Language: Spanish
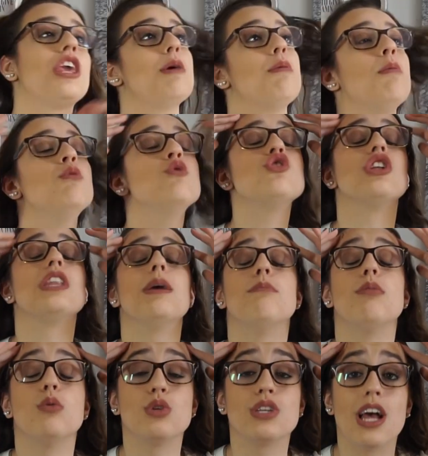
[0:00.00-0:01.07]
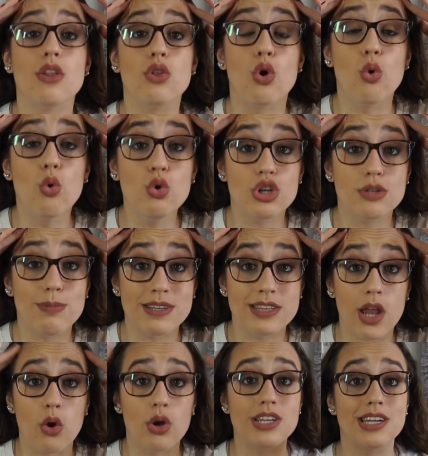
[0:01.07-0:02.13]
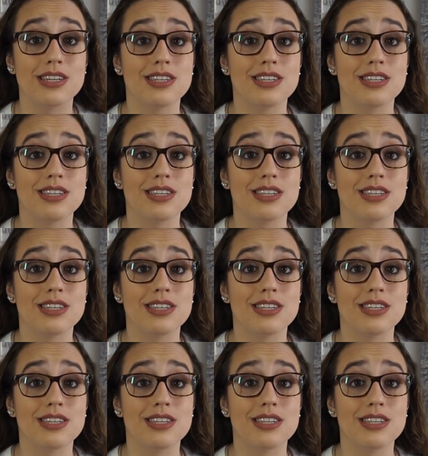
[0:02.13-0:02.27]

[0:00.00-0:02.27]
llevo mucho tiempo buscando unos pantalones